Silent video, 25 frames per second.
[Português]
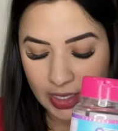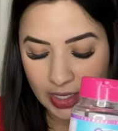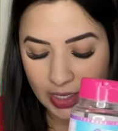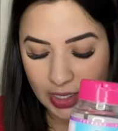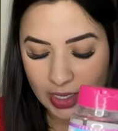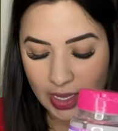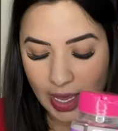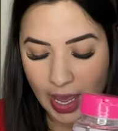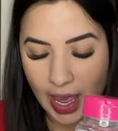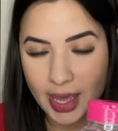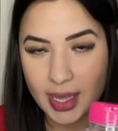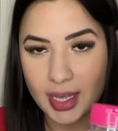
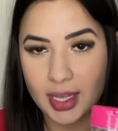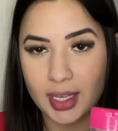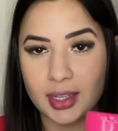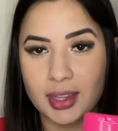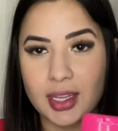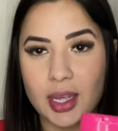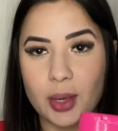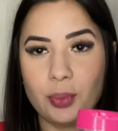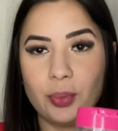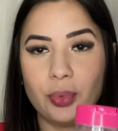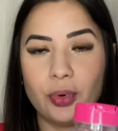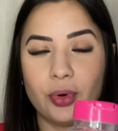E aí
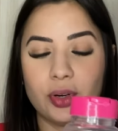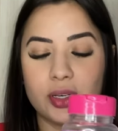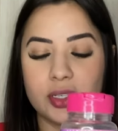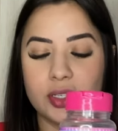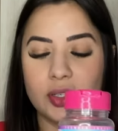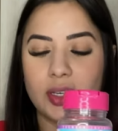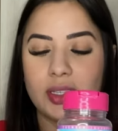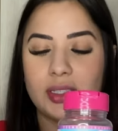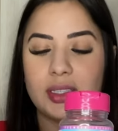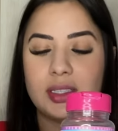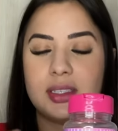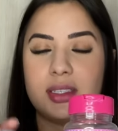depois
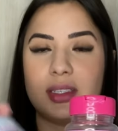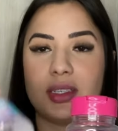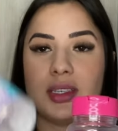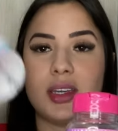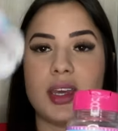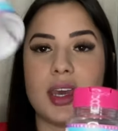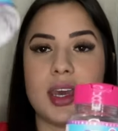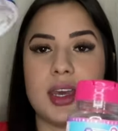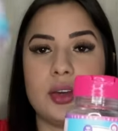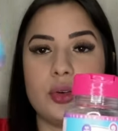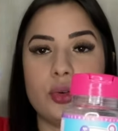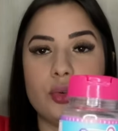eu
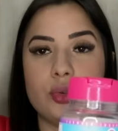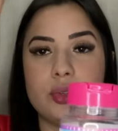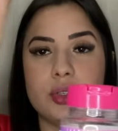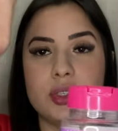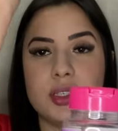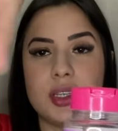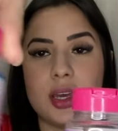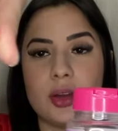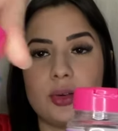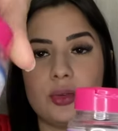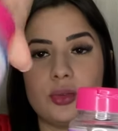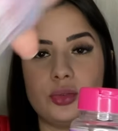iniciei o
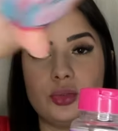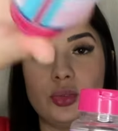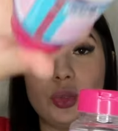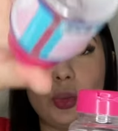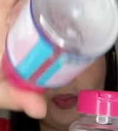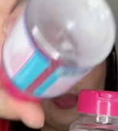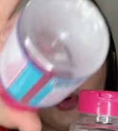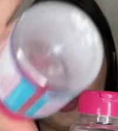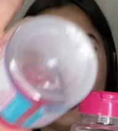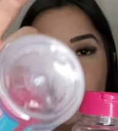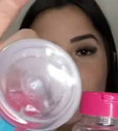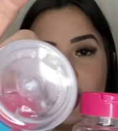
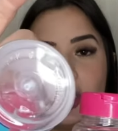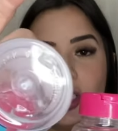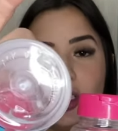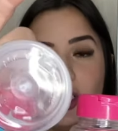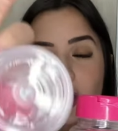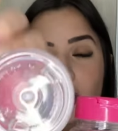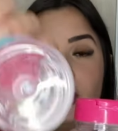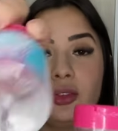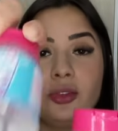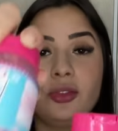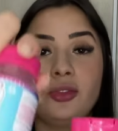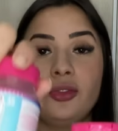segundo
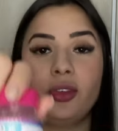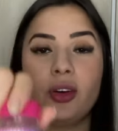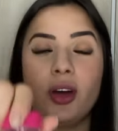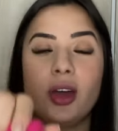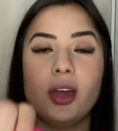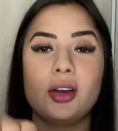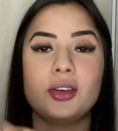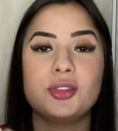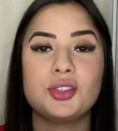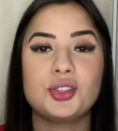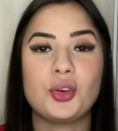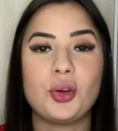potinho,
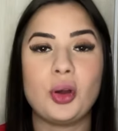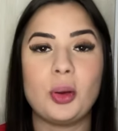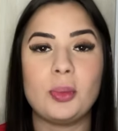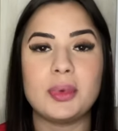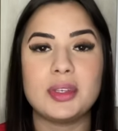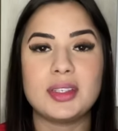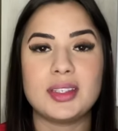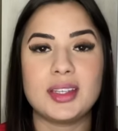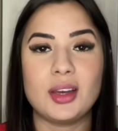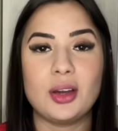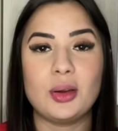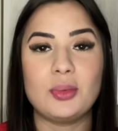foi onde eu comecei a